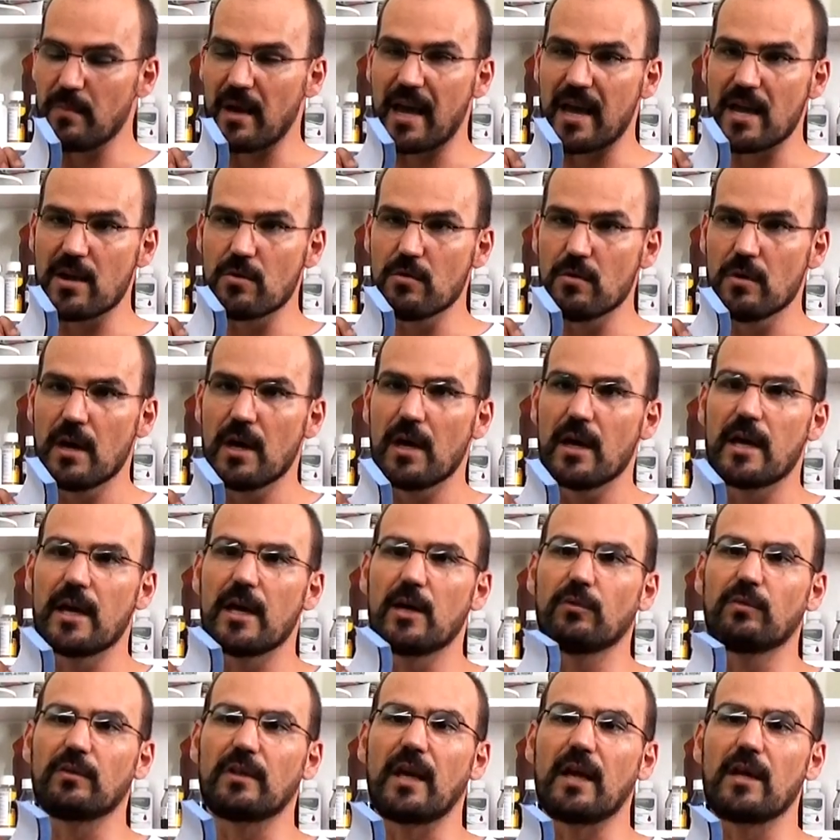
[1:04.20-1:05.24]
meio
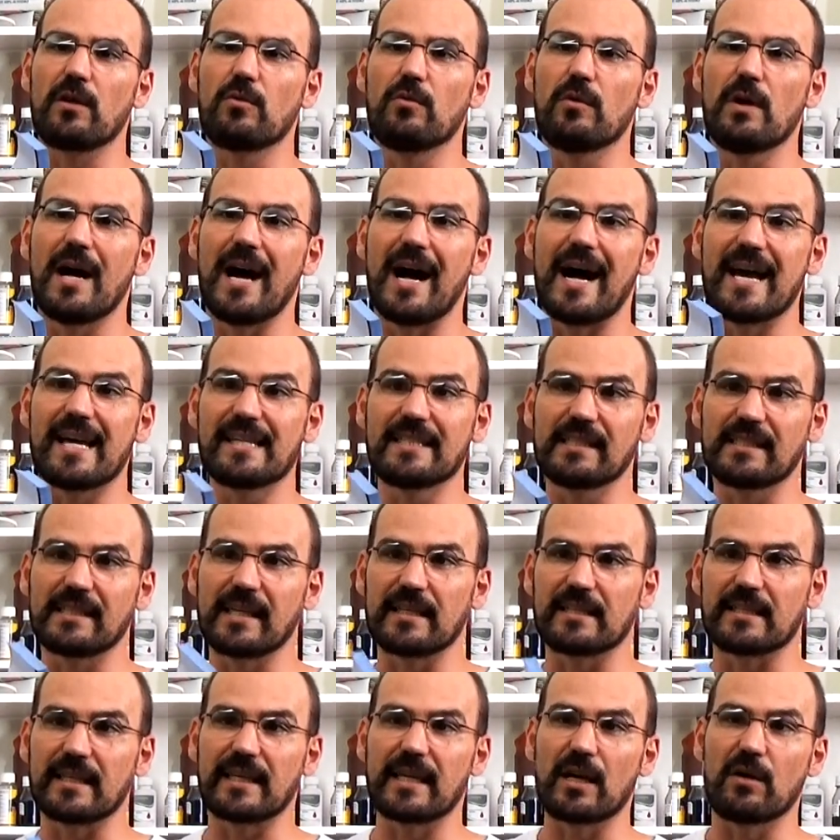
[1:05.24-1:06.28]
eu tenho a
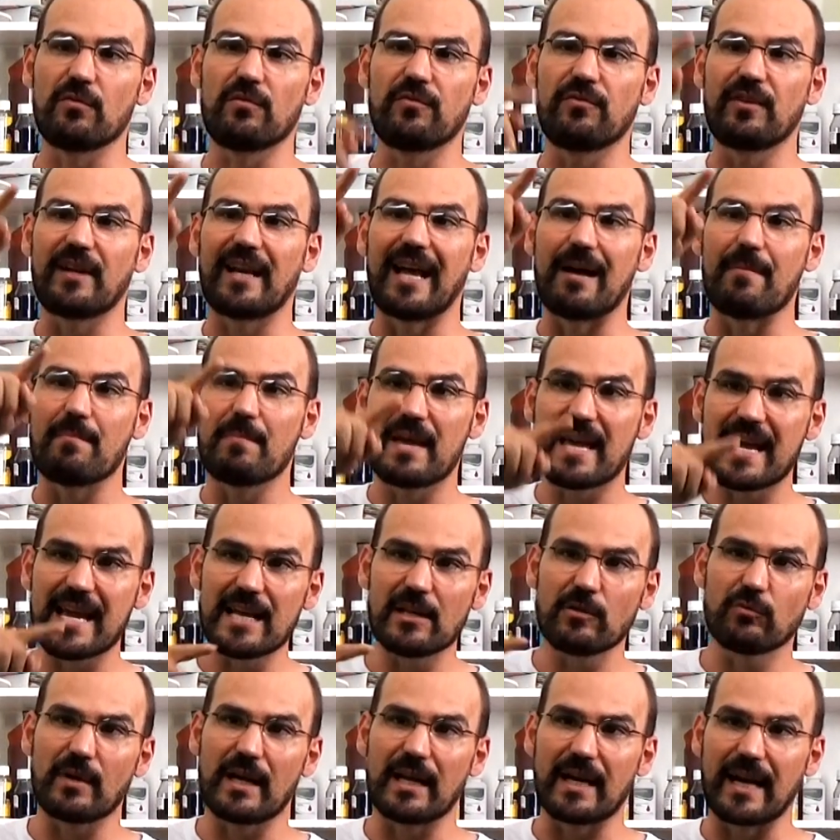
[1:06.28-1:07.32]
resistência, que é um filamento